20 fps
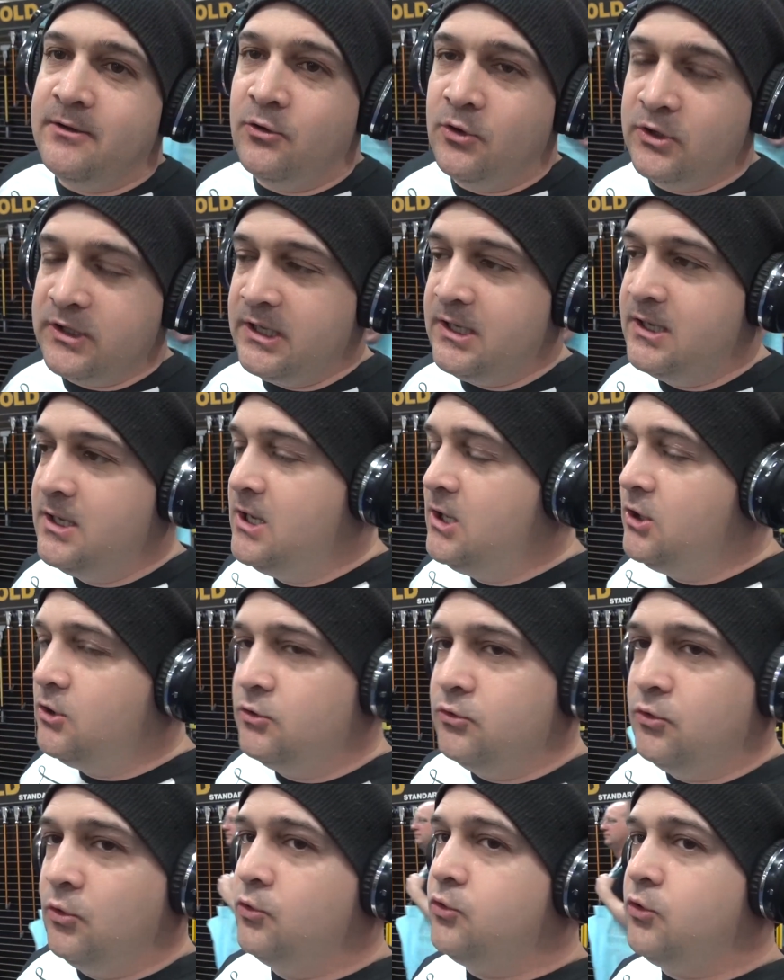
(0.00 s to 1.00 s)
Ok,
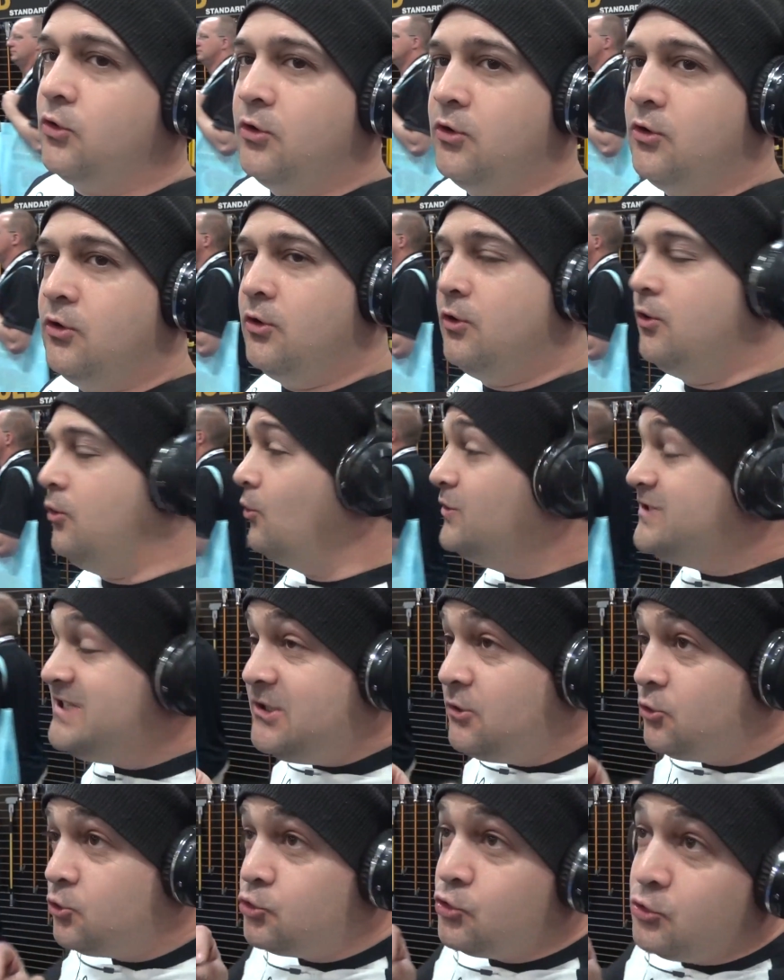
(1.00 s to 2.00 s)
donc euh, on
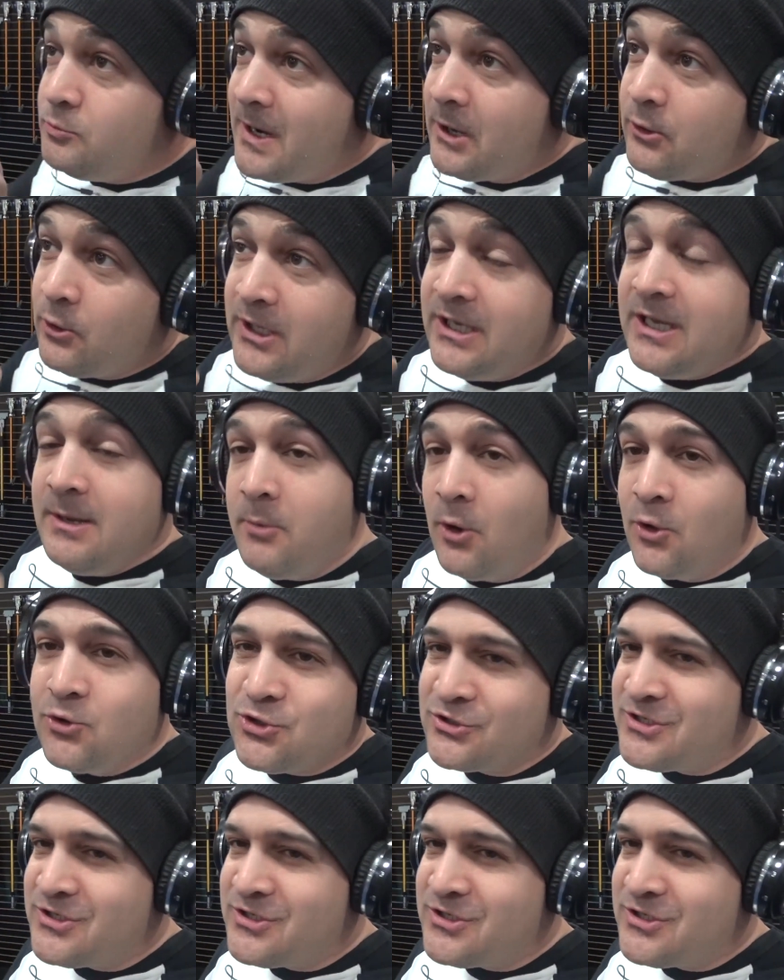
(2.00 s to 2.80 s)
dit tube à coller les bandes,